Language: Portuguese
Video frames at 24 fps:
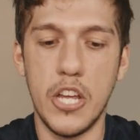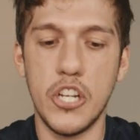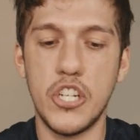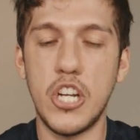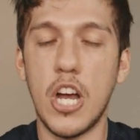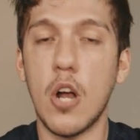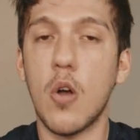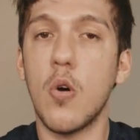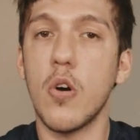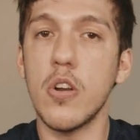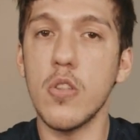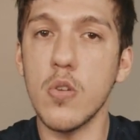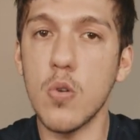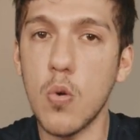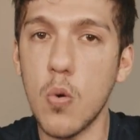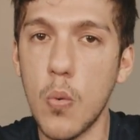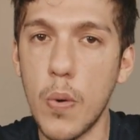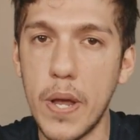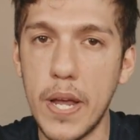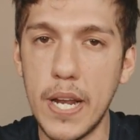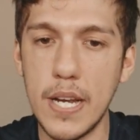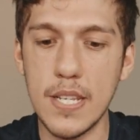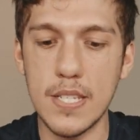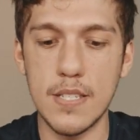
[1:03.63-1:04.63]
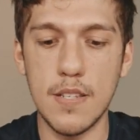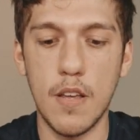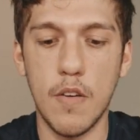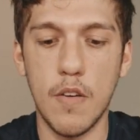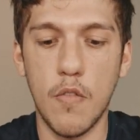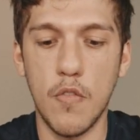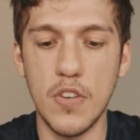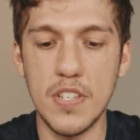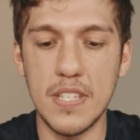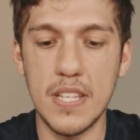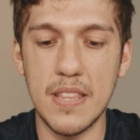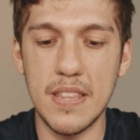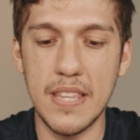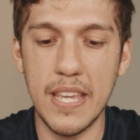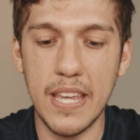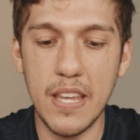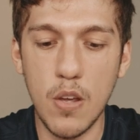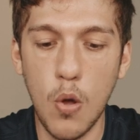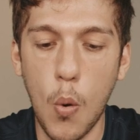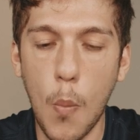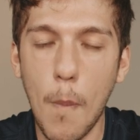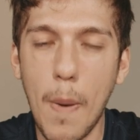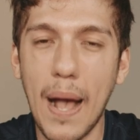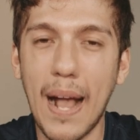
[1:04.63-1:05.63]
De acordo com eles, você
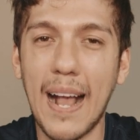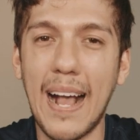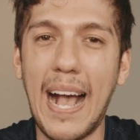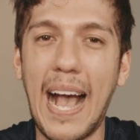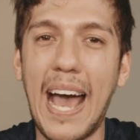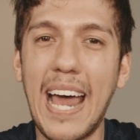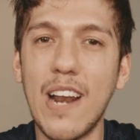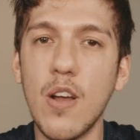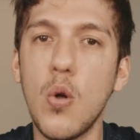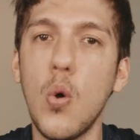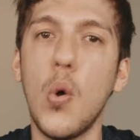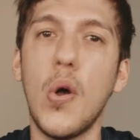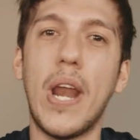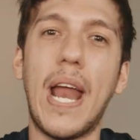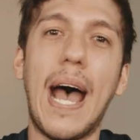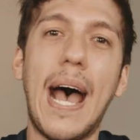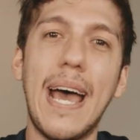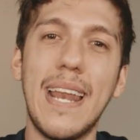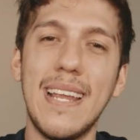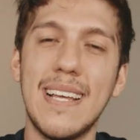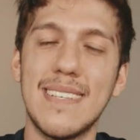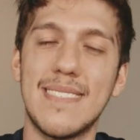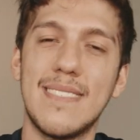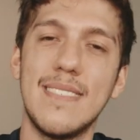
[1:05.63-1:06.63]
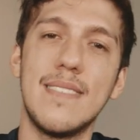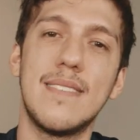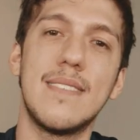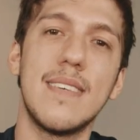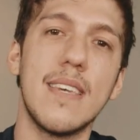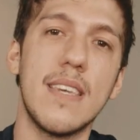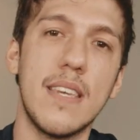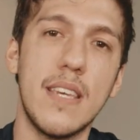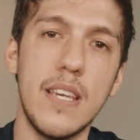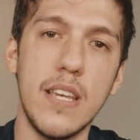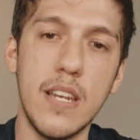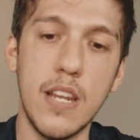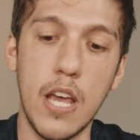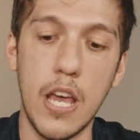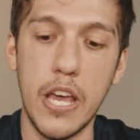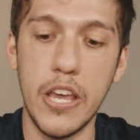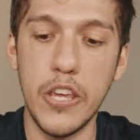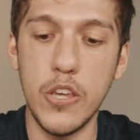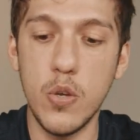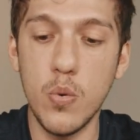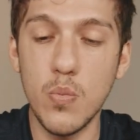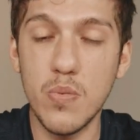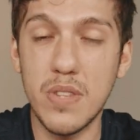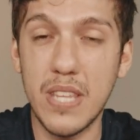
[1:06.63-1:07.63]
tem uma carga horária a se seguir
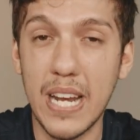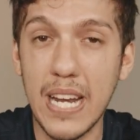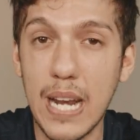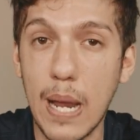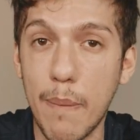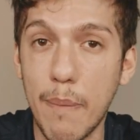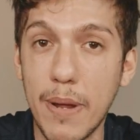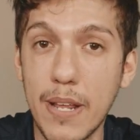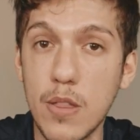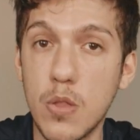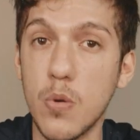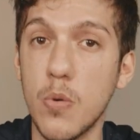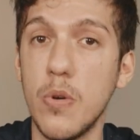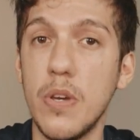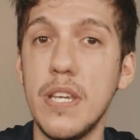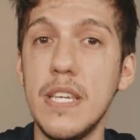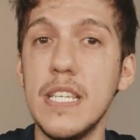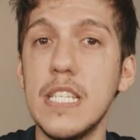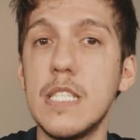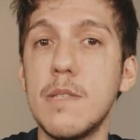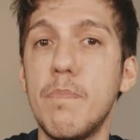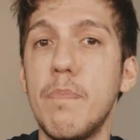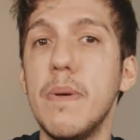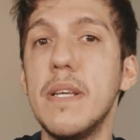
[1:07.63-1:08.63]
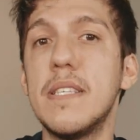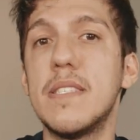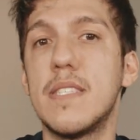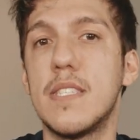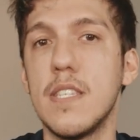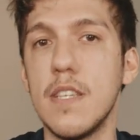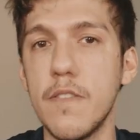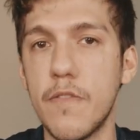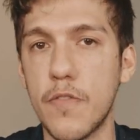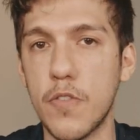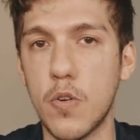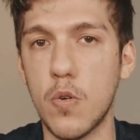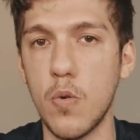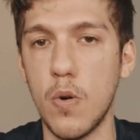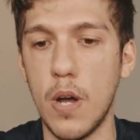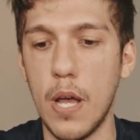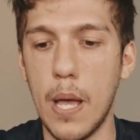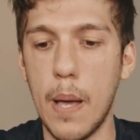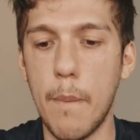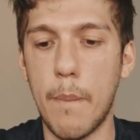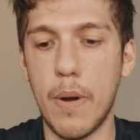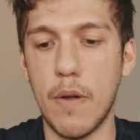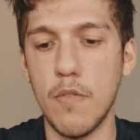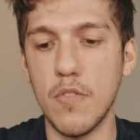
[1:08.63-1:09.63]
e um treinamento específico
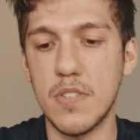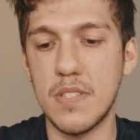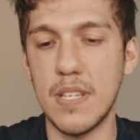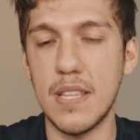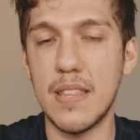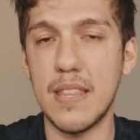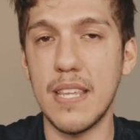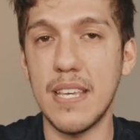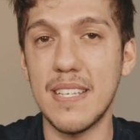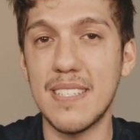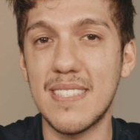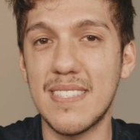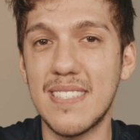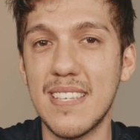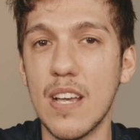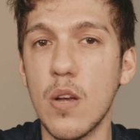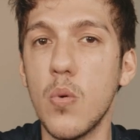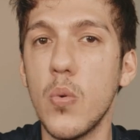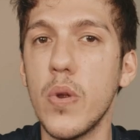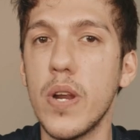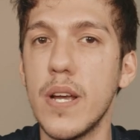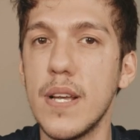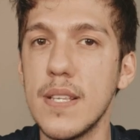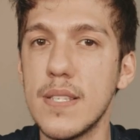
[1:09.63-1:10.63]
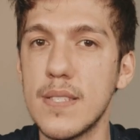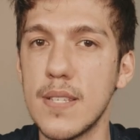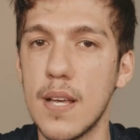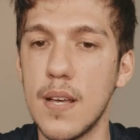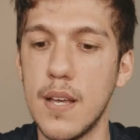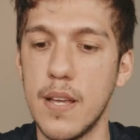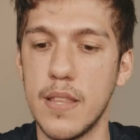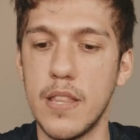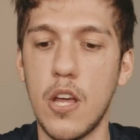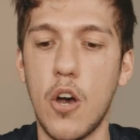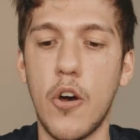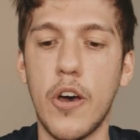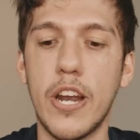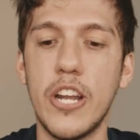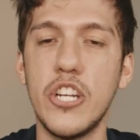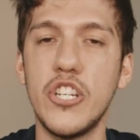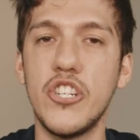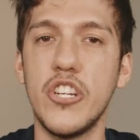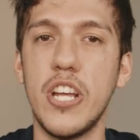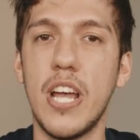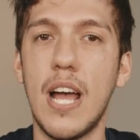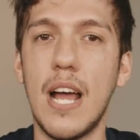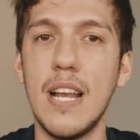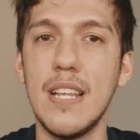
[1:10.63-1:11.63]
para você ter segurança na hora
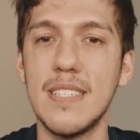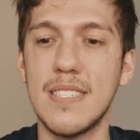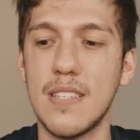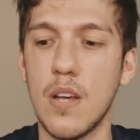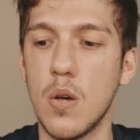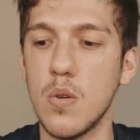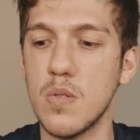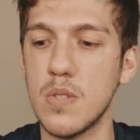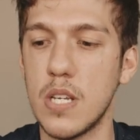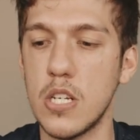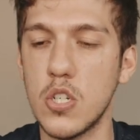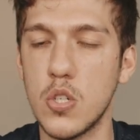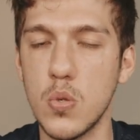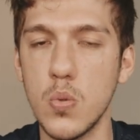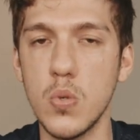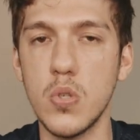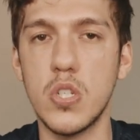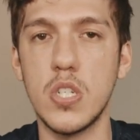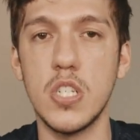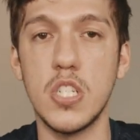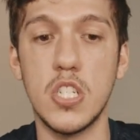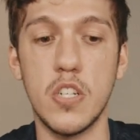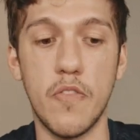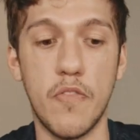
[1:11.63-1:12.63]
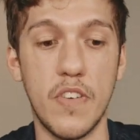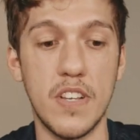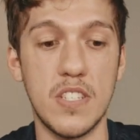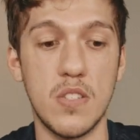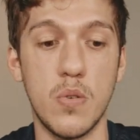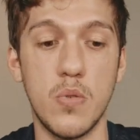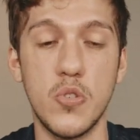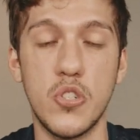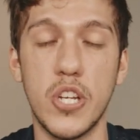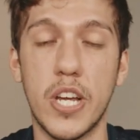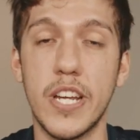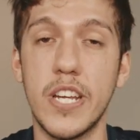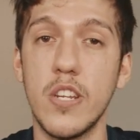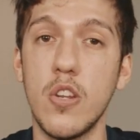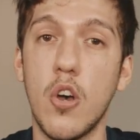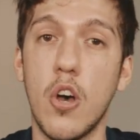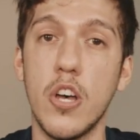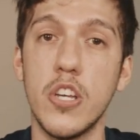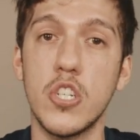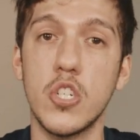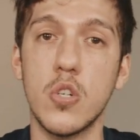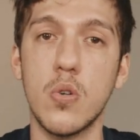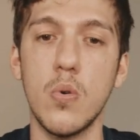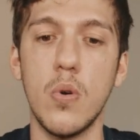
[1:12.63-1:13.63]
de realizar os ajustes, de fazer um
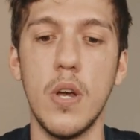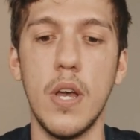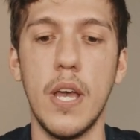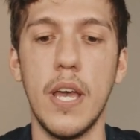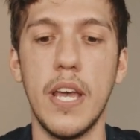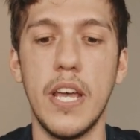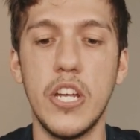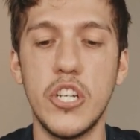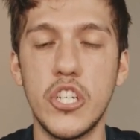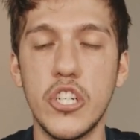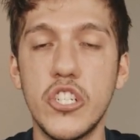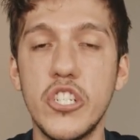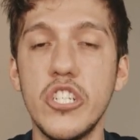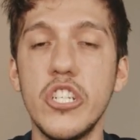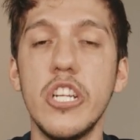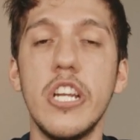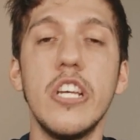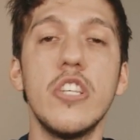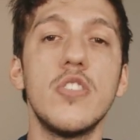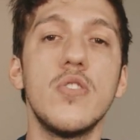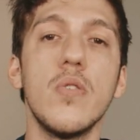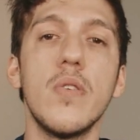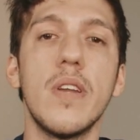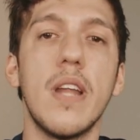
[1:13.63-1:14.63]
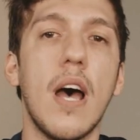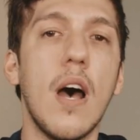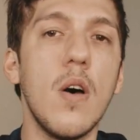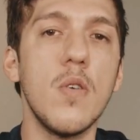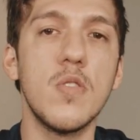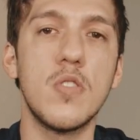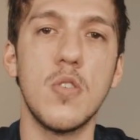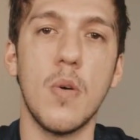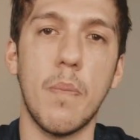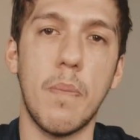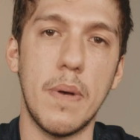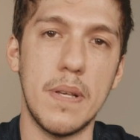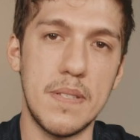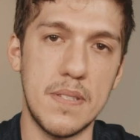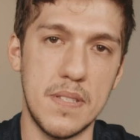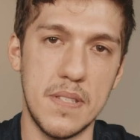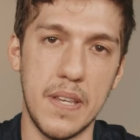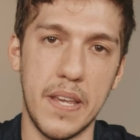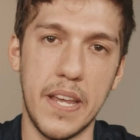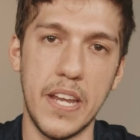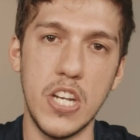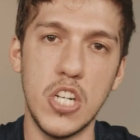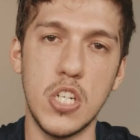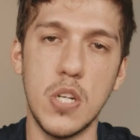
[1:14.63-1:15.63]
diagnóstico e de direcionar o seu
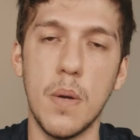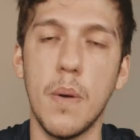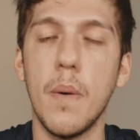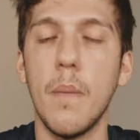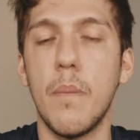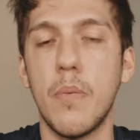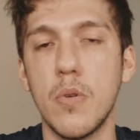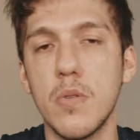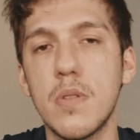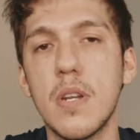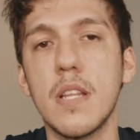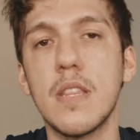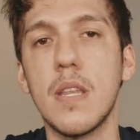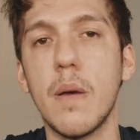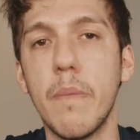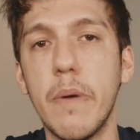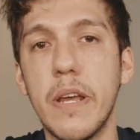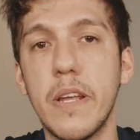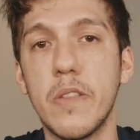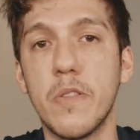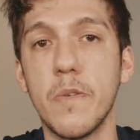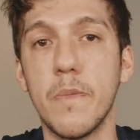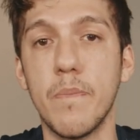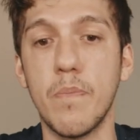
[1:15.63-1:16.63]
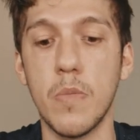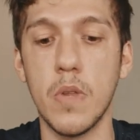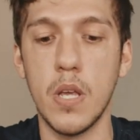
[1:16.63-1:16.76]
paciente para o tratamento.